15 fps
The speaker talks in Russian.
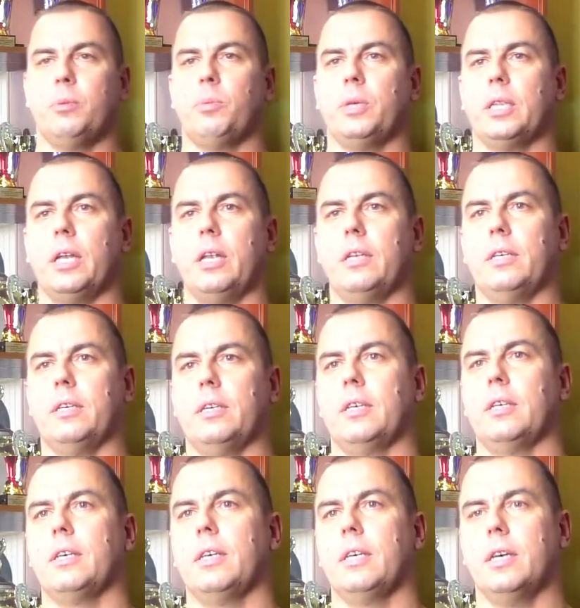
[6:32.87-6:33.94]
пенальти
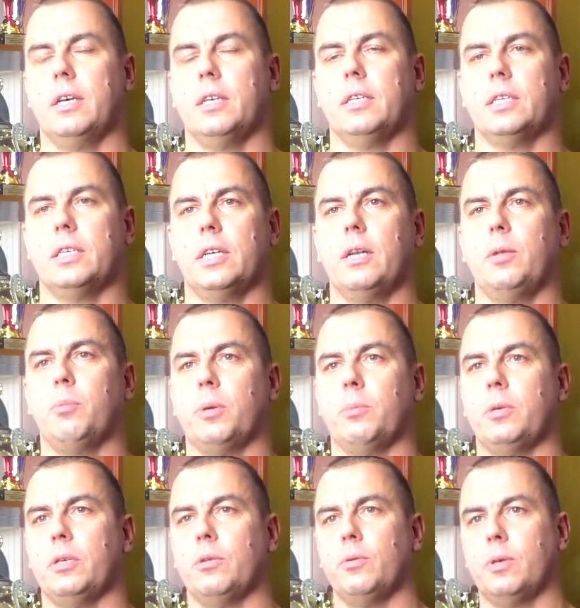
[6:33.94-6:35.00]
одержали
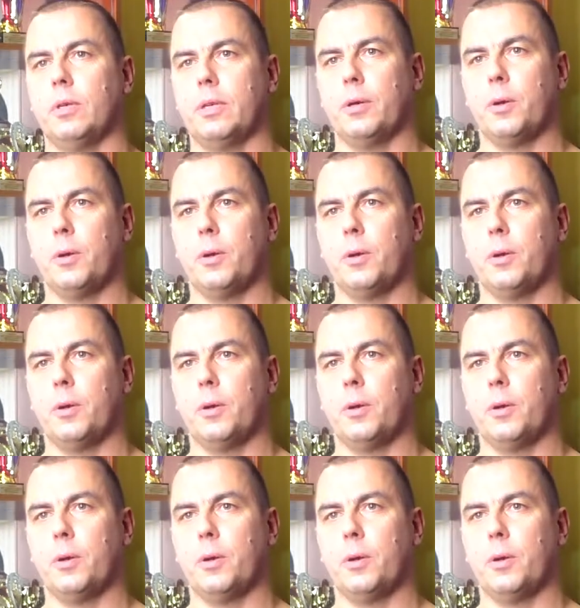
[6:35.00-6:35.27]
победу.